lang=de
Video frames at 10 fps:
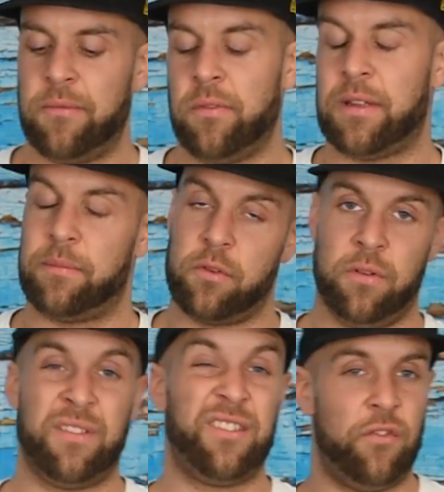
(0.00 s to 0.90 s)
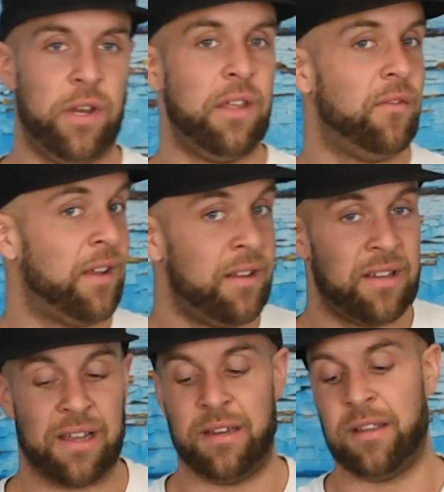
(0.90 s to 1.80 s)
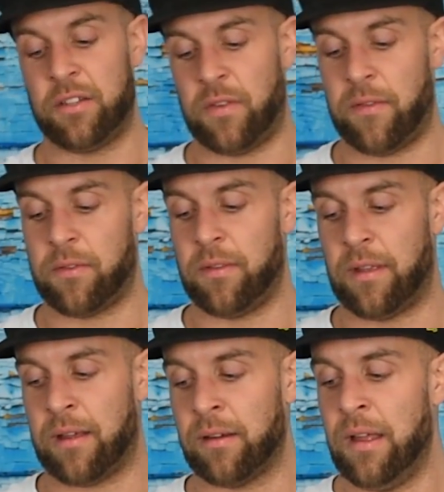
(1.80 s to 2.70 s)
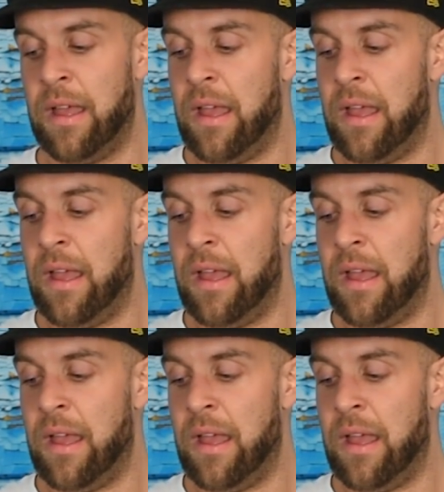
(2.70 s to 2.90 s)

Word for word: Füße habt, könnte es tricky werden. Kann ich jetzt schwer was zu sagen.